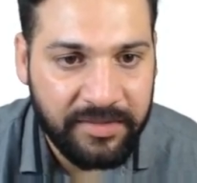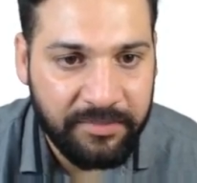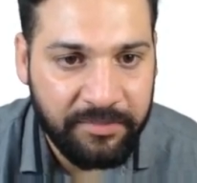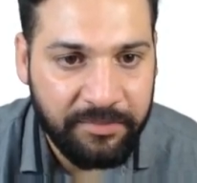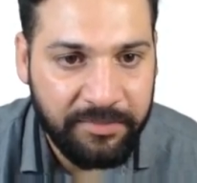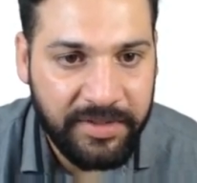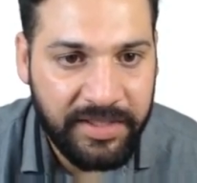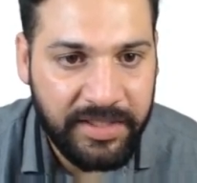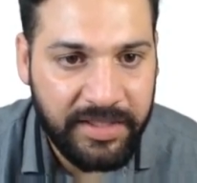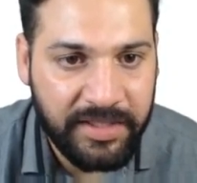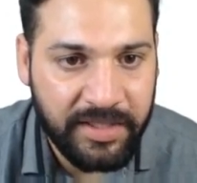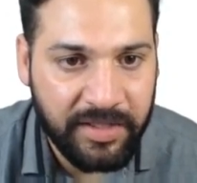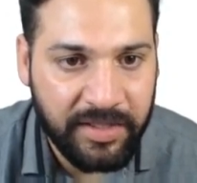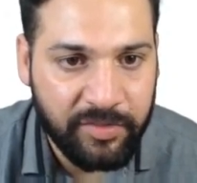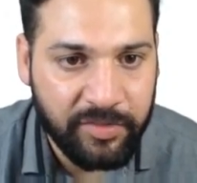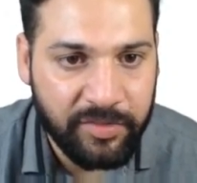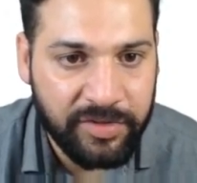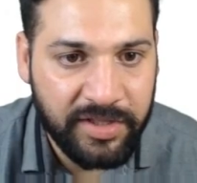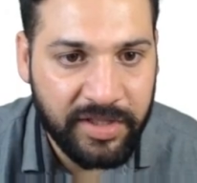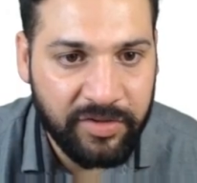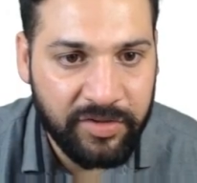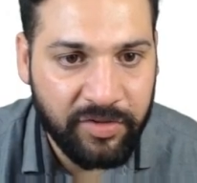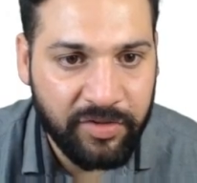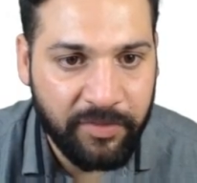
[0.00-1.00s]
बी का
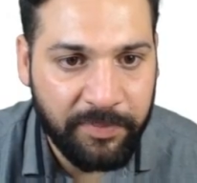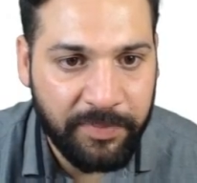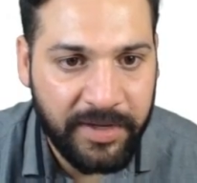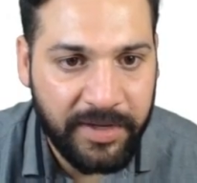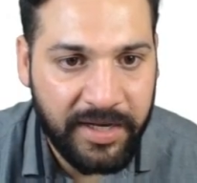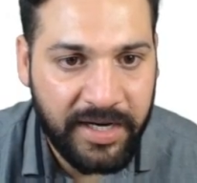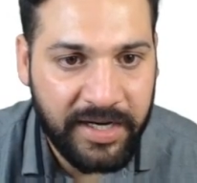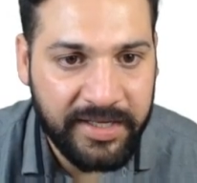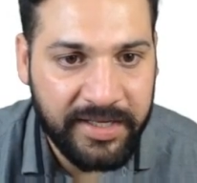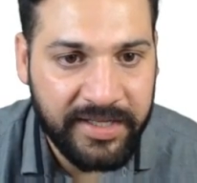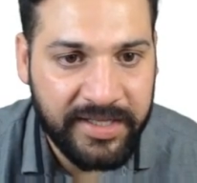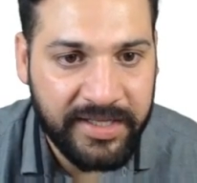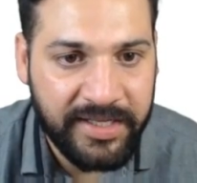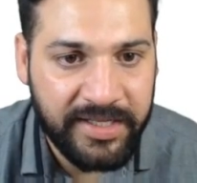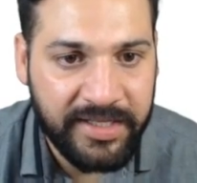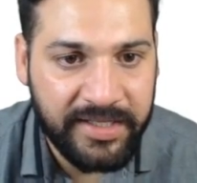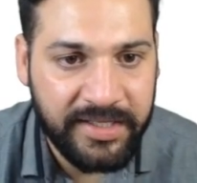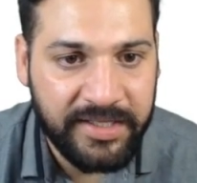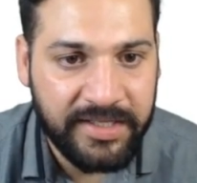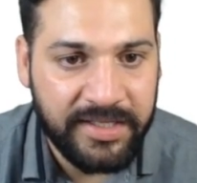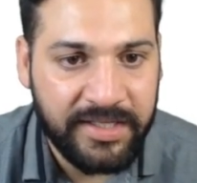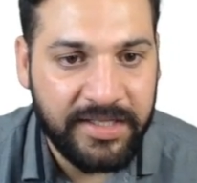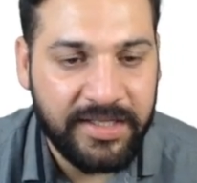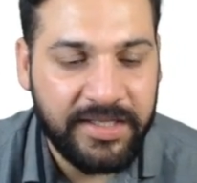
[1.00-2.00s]
कुछ एक जो पार्ट है
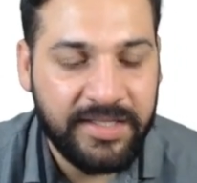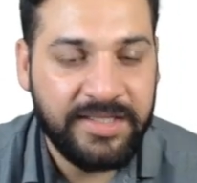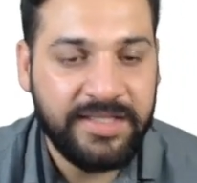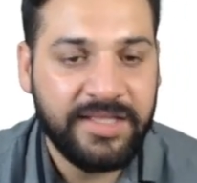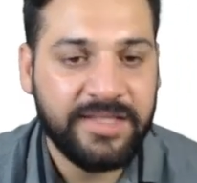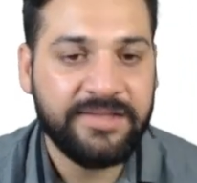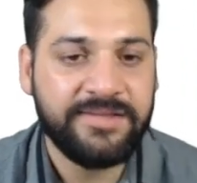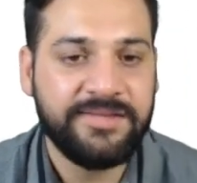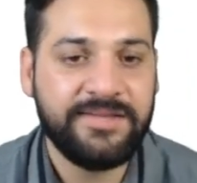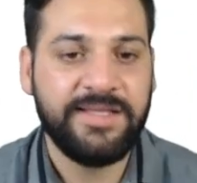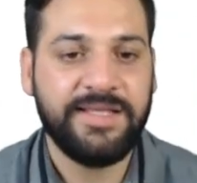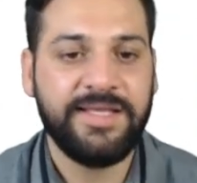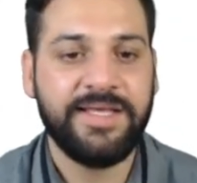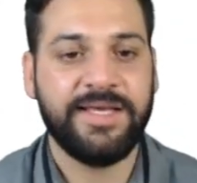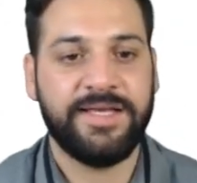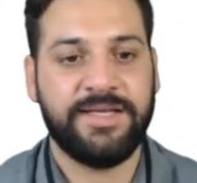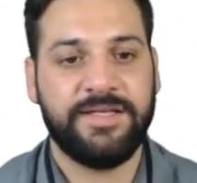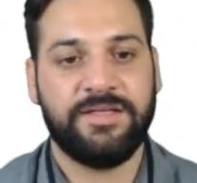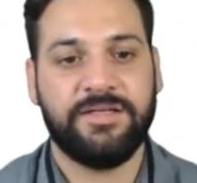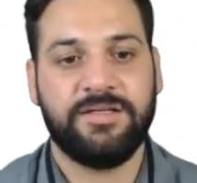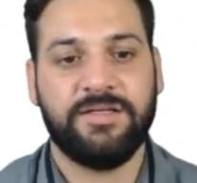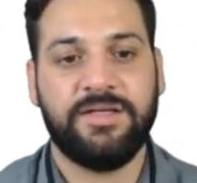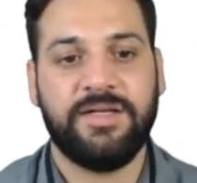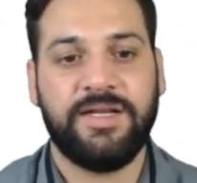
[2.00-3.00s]
ये सी है
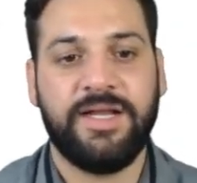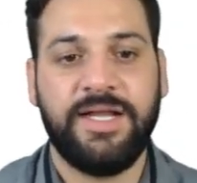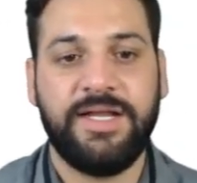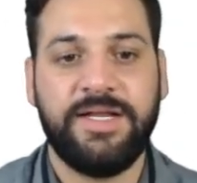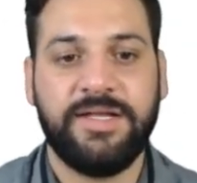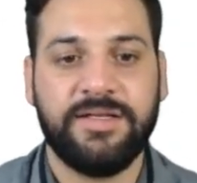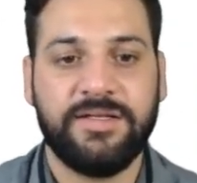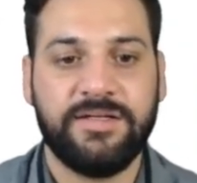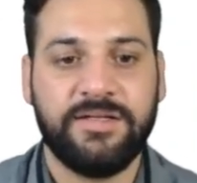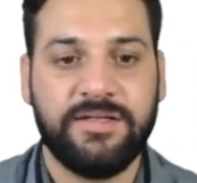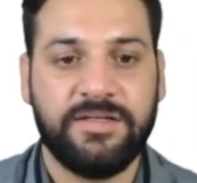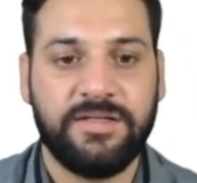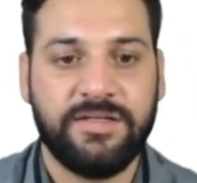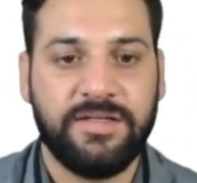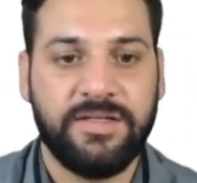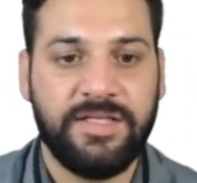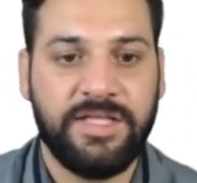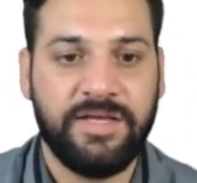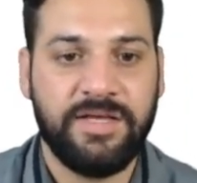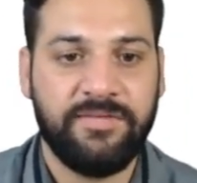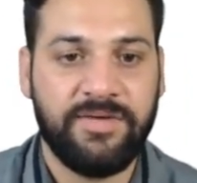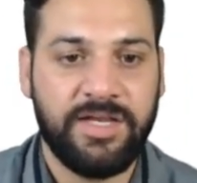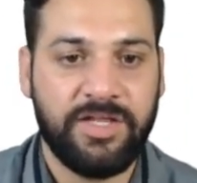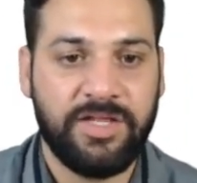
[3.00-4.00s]
राइट
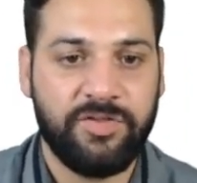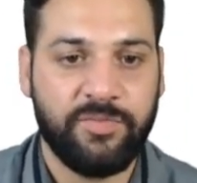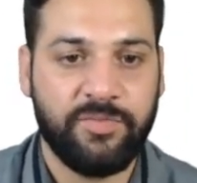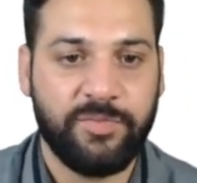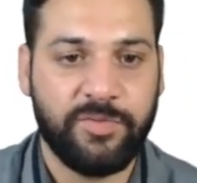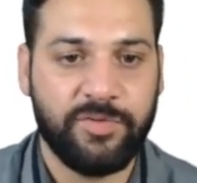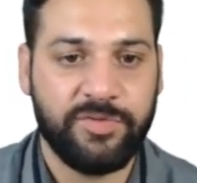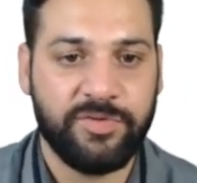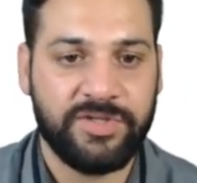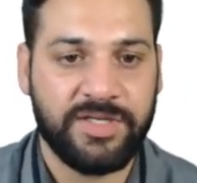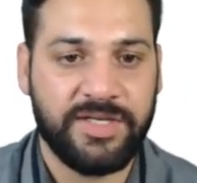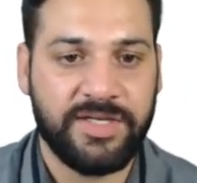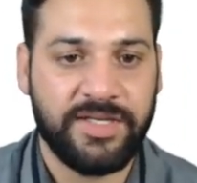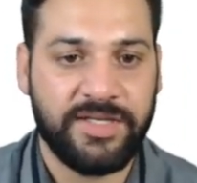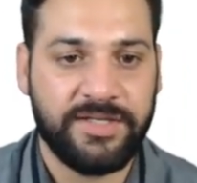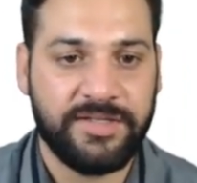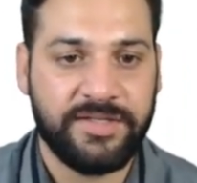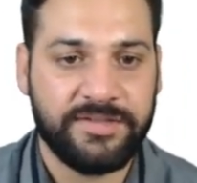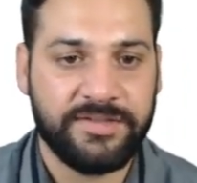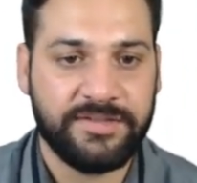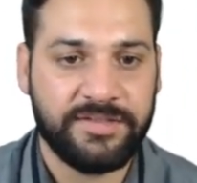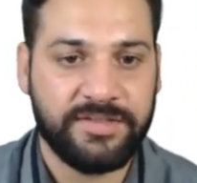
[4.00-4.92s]
ये वाला जो पोर्शन है